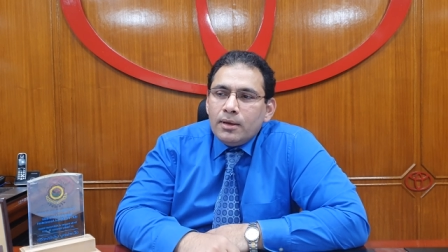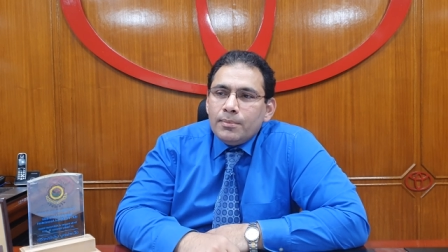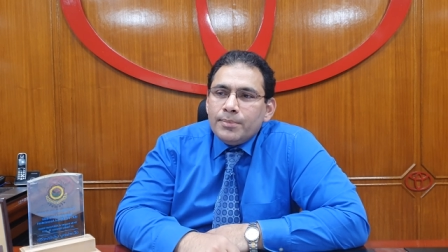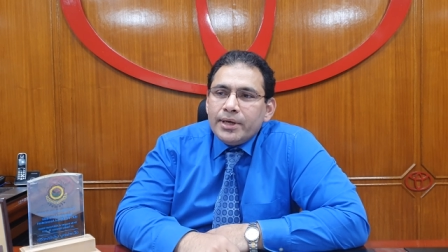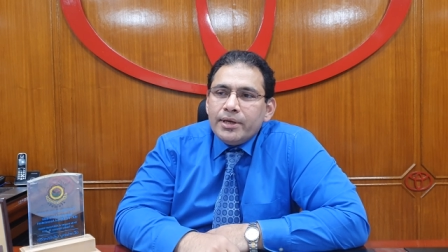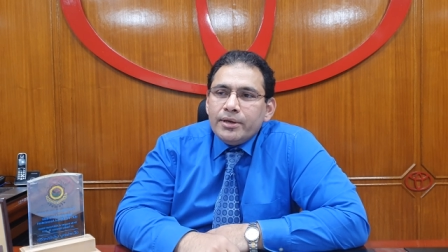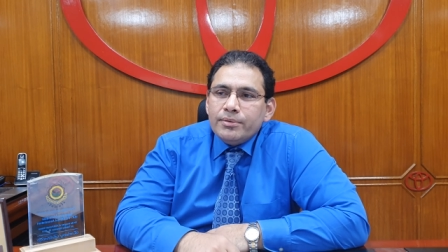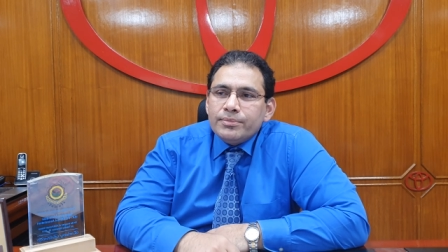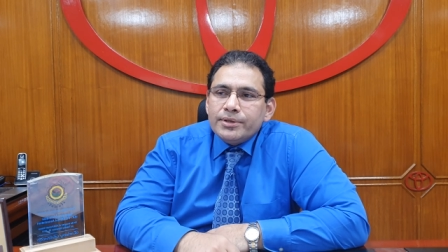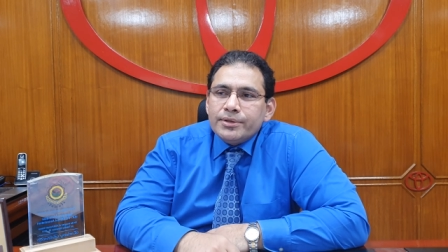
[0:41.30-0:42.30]

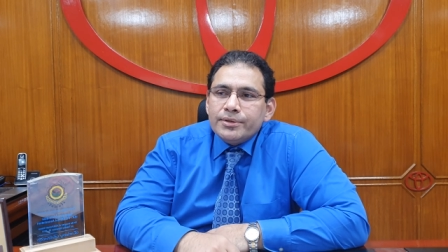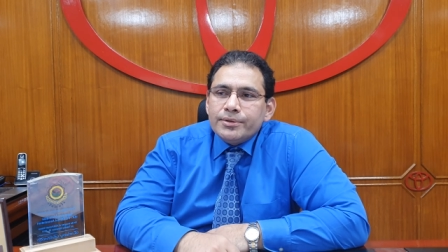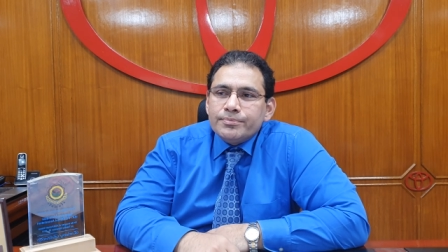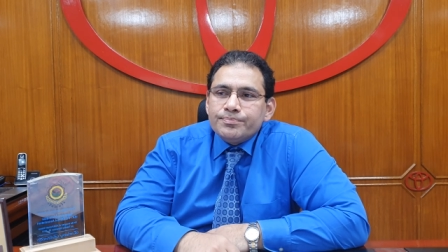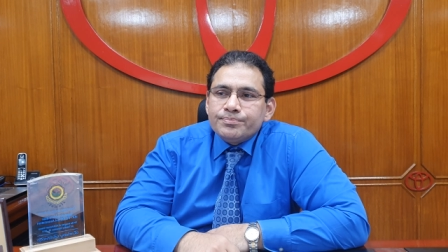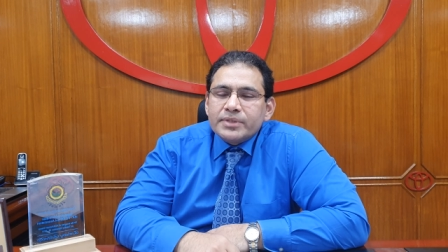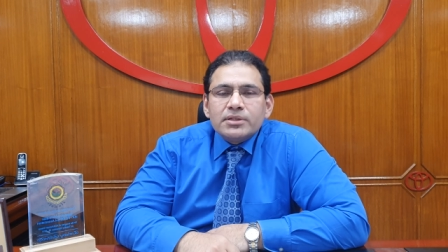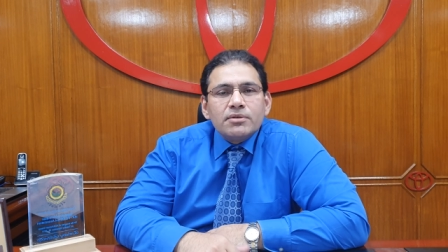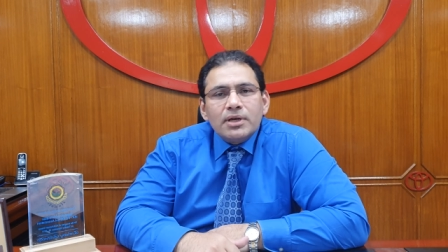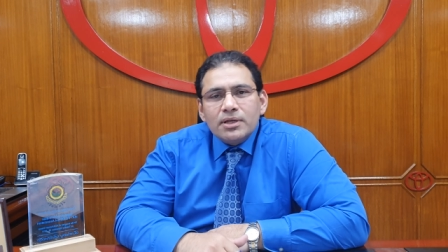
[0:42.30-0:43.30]
मैं इस
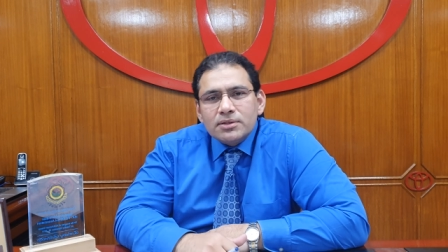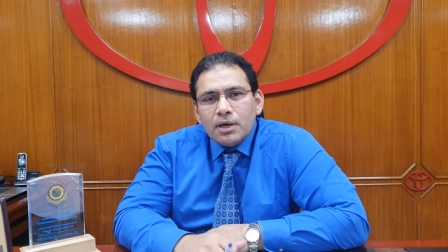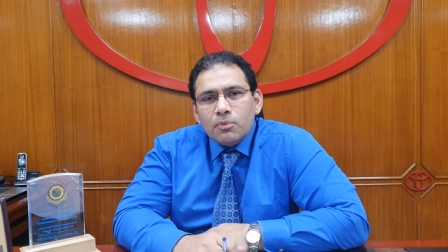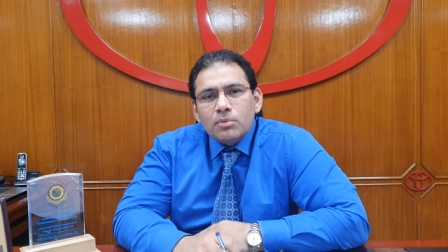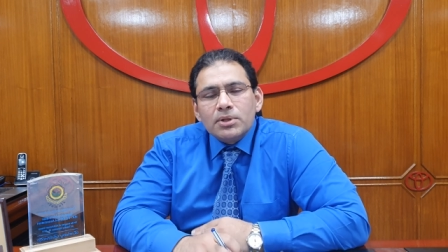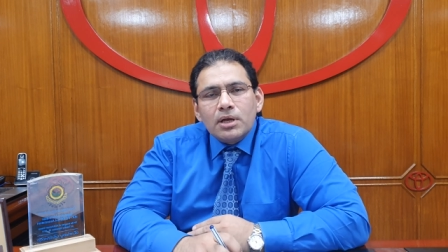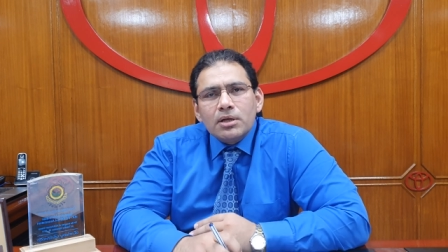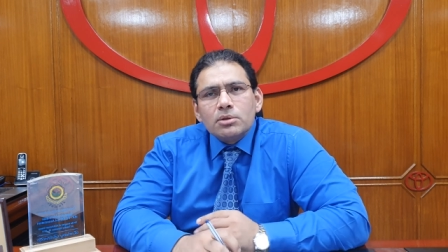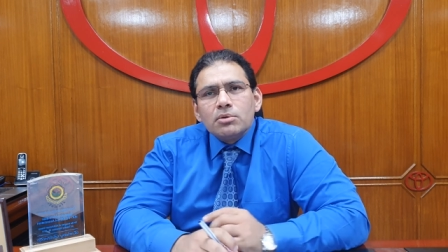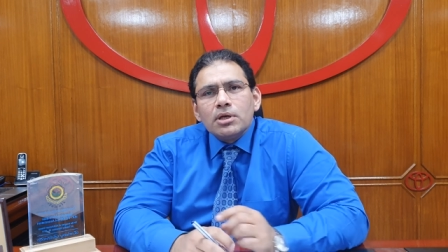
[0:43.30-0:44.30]
हवाले से आपको बताना
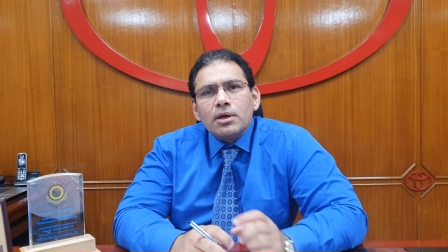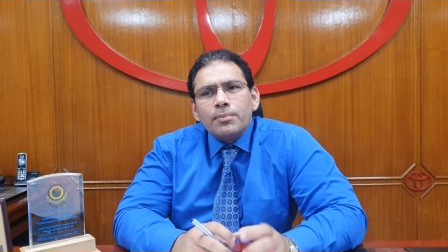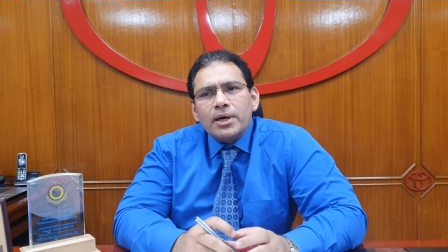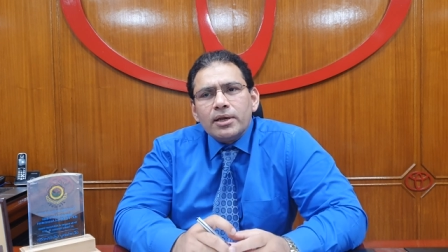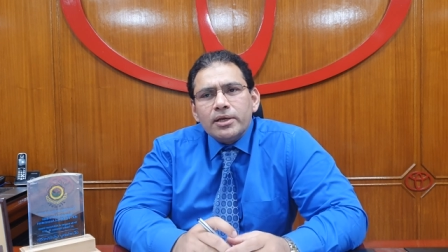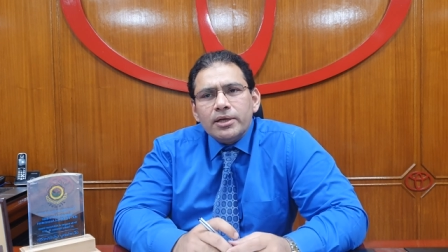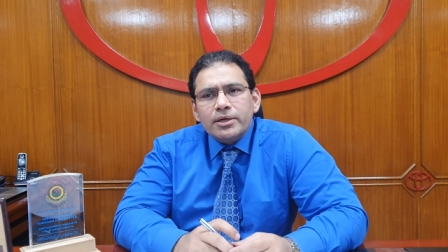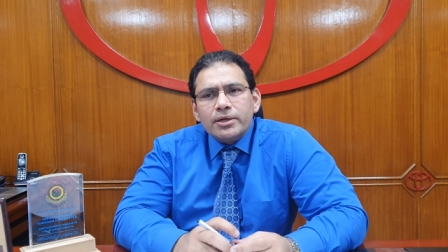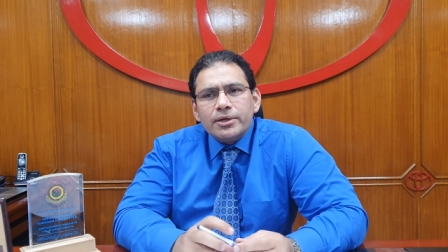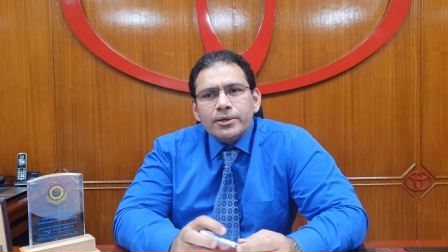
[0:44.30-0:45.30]
चाहता हूँ कि हमारी
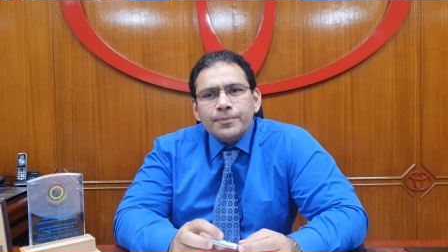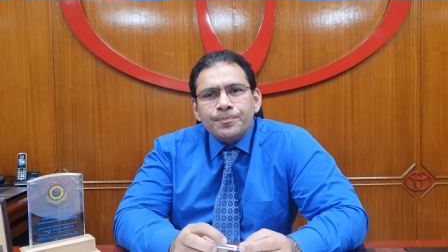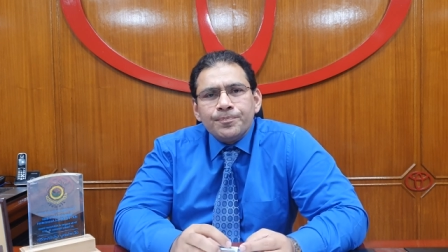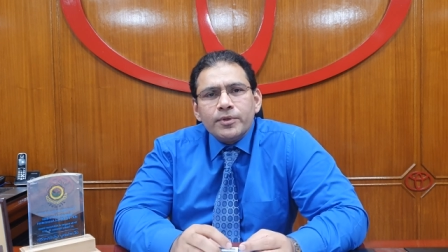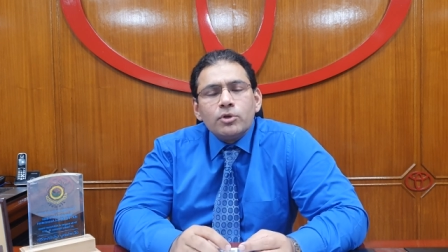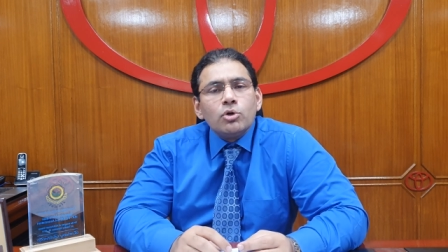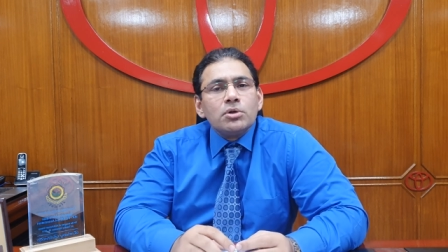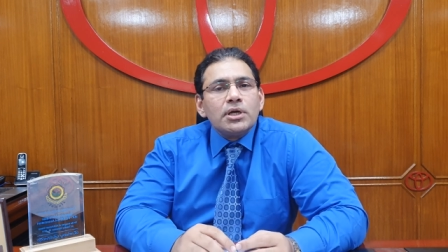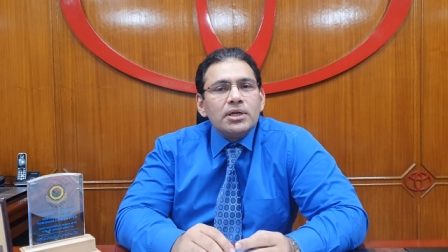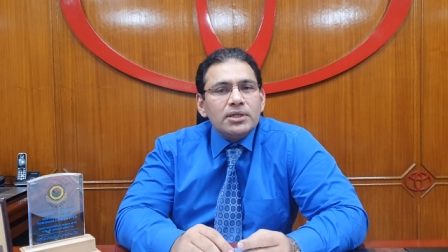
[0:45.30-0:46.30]

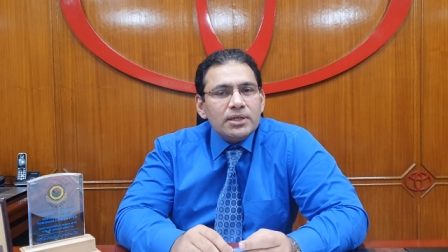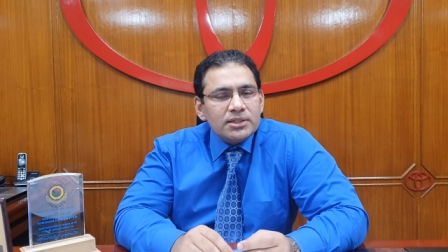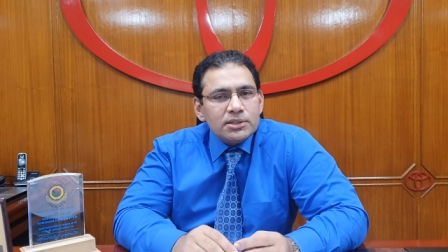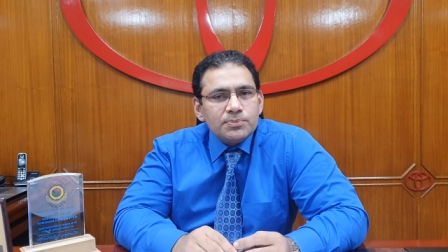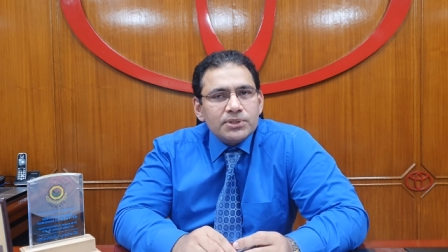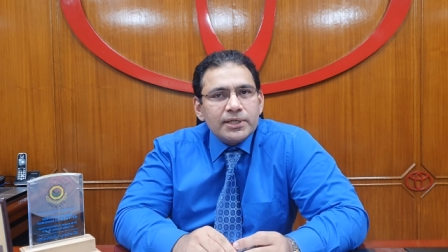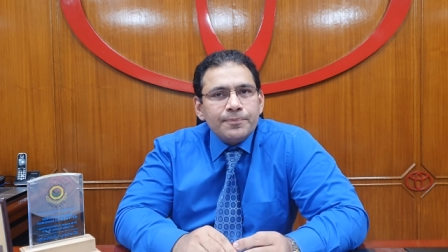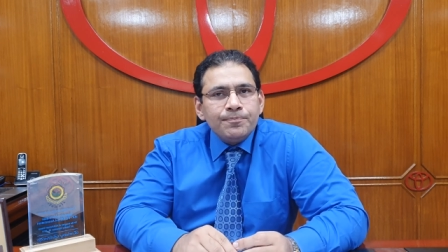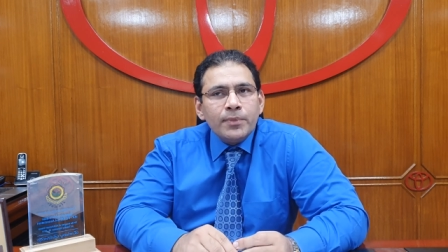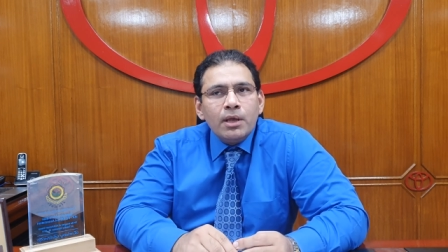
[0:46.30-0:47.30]
टोयोटा की डीलरशिप्स
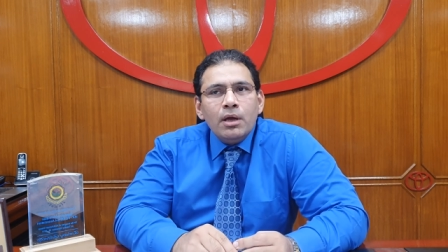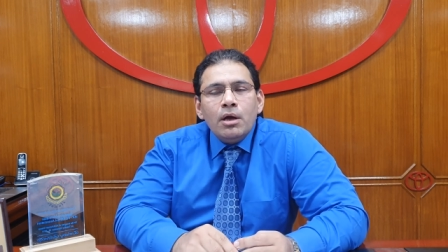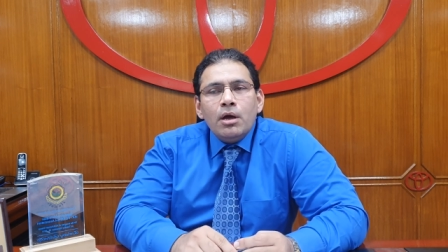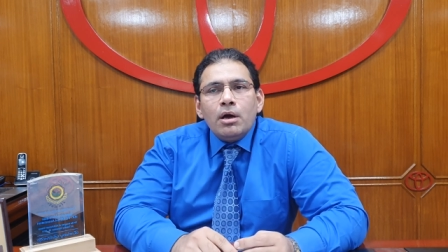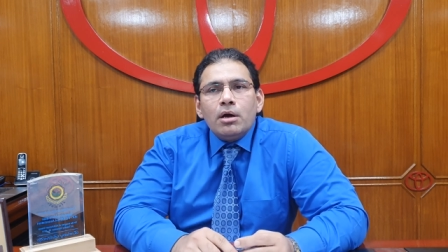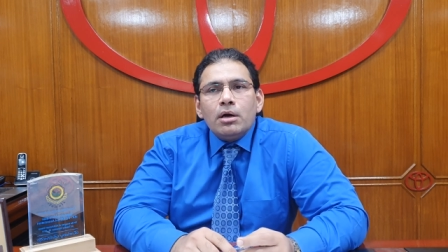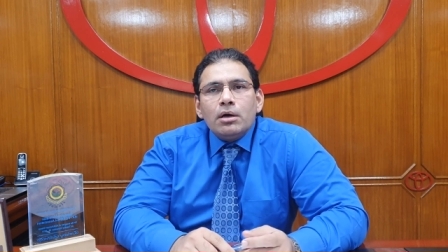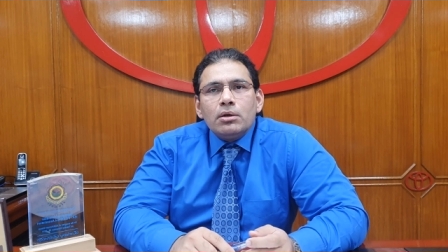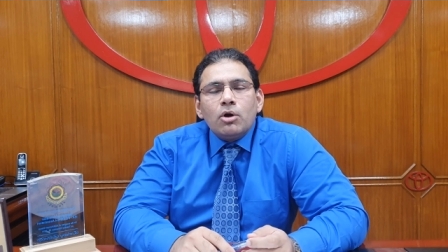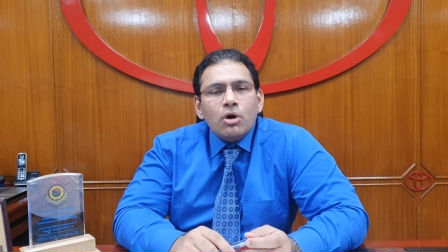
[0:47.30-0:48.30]
हैं
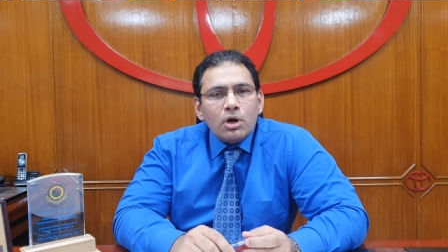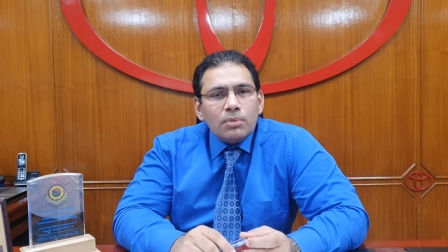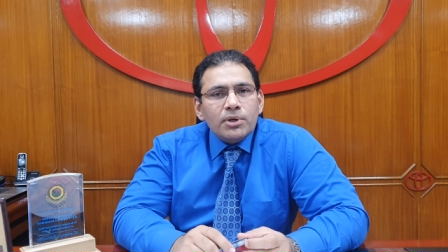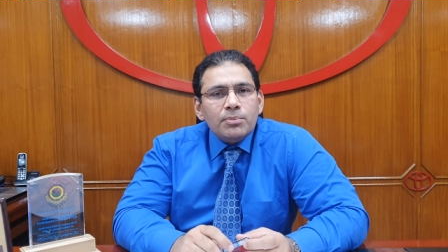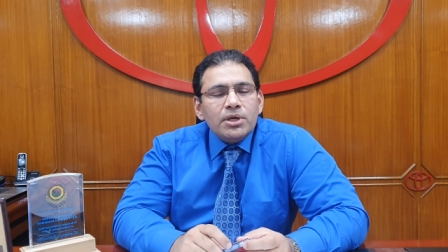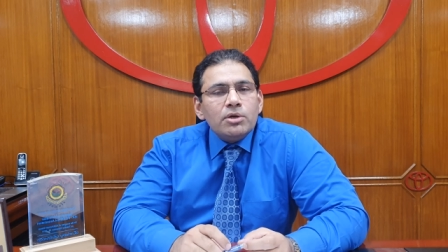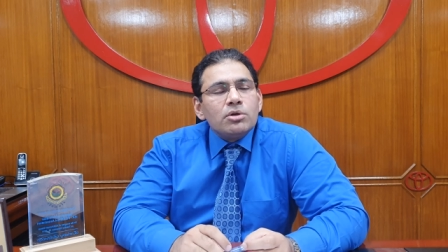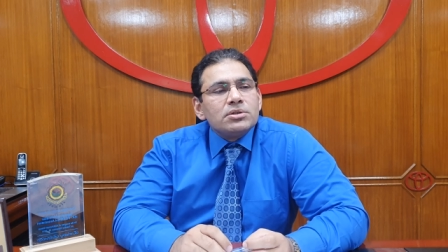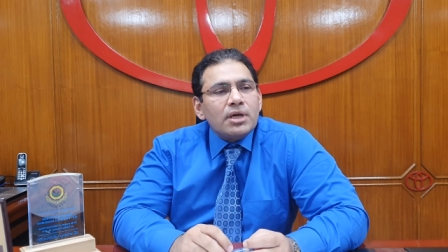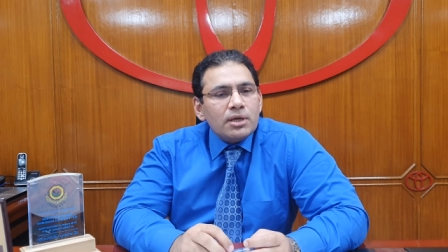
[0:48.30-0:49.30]
लाहौर में भी और
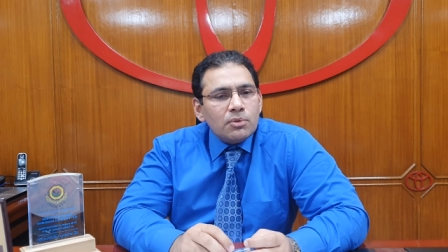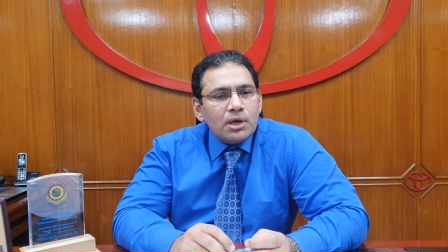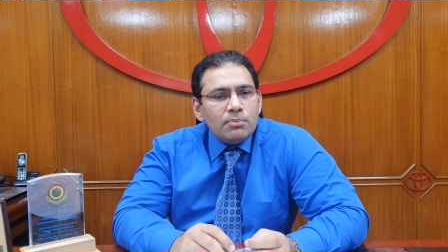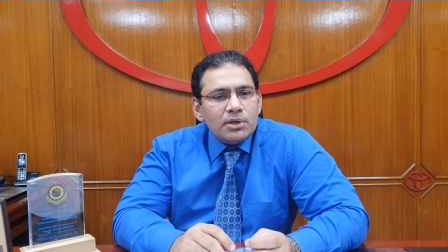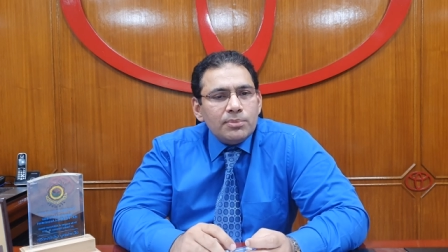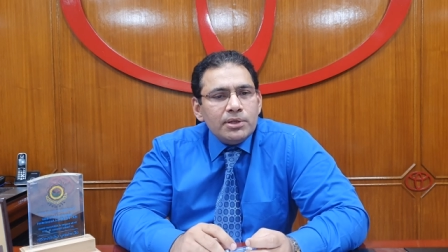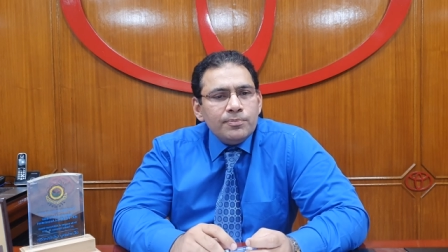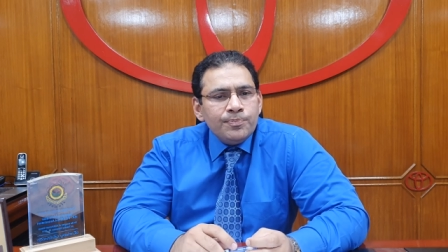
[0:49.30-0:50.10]
साहिवाल में भी